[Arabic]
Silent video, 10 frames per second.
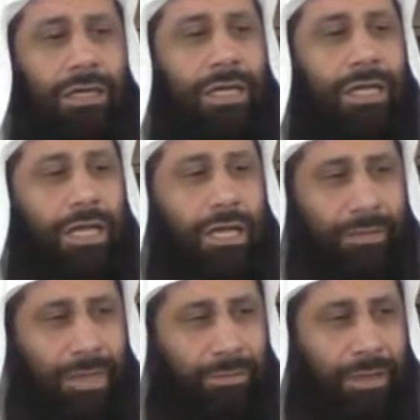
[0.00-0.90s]
كذلك
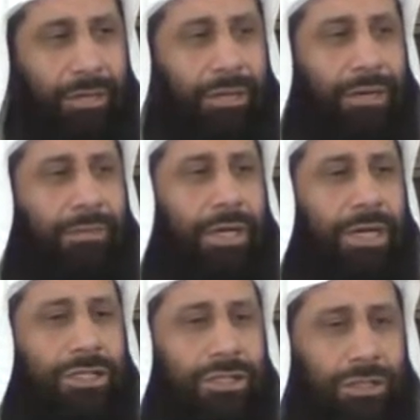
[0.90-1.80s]
ابن ابن
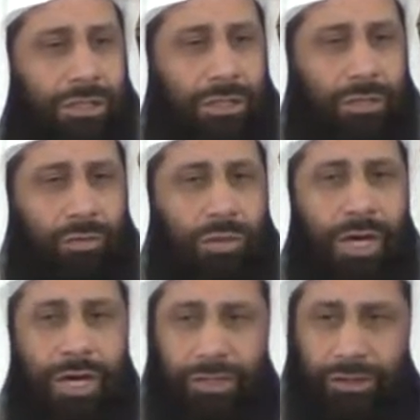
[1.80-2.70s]
عباس
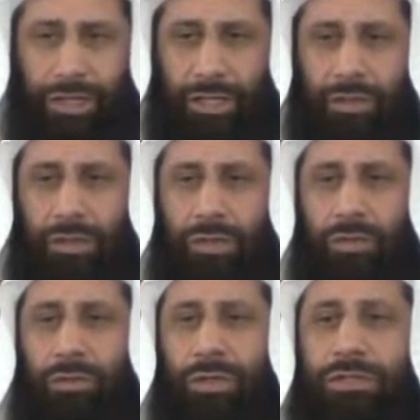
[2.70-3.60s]
وعائشة
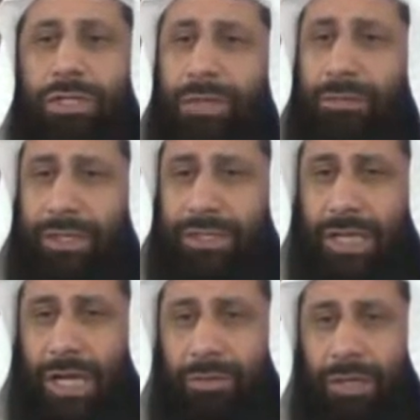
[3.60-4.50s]
وجمع من
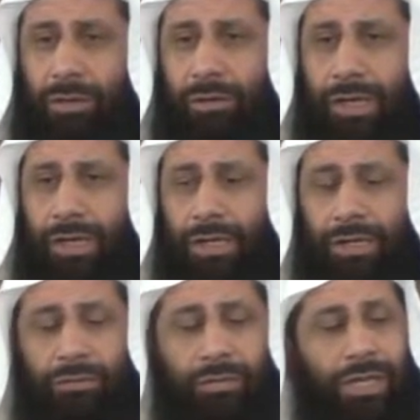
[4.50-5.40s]
الصحابة رووا
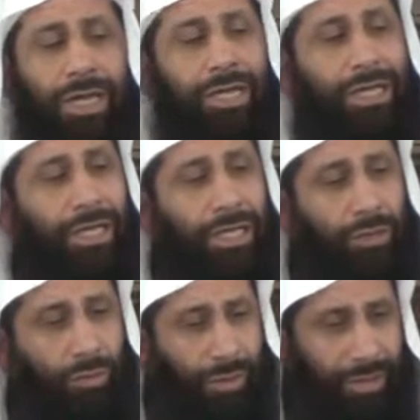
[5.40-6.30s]
هذا من غير أن
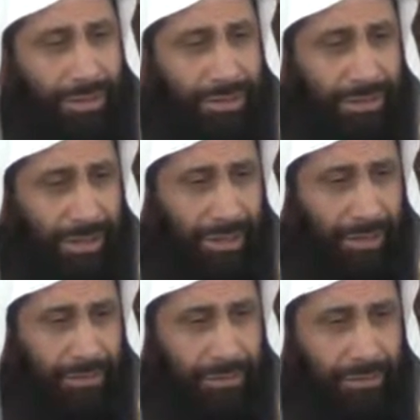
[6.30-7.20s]
يذكروا هذه
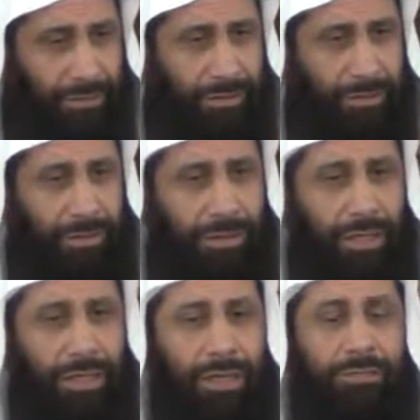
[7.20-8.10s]
الزيادة
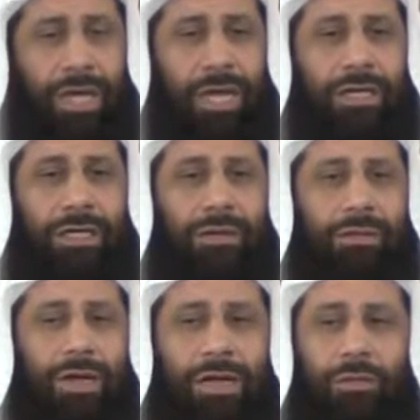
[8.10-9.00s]
إما أن لم
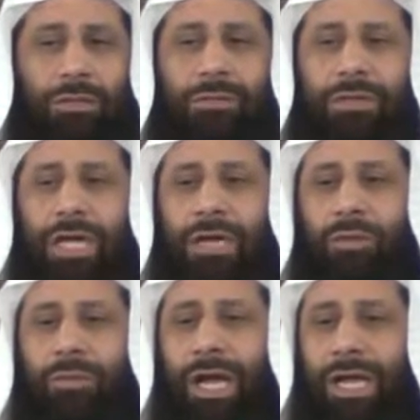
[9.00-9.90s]
أنهم لم
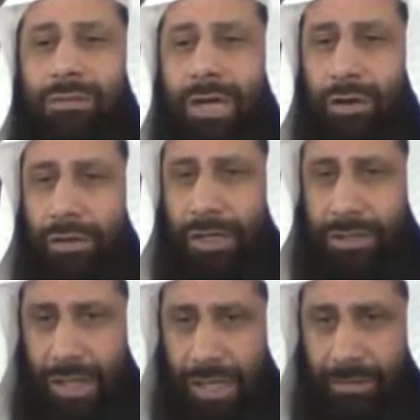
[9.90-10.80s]
يعلموا ما علم هؤلاء
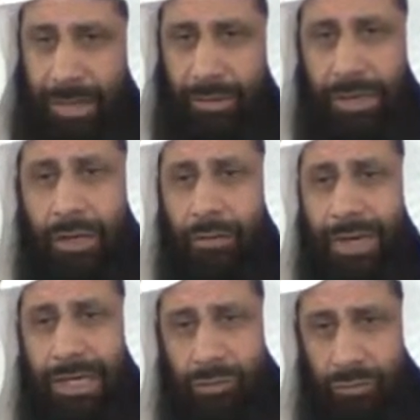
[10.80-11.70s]
الصحابة أو أنهم
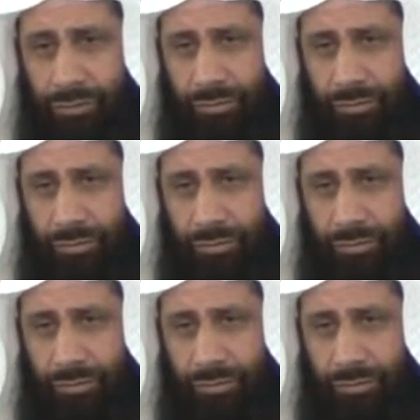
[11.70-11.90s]
علموا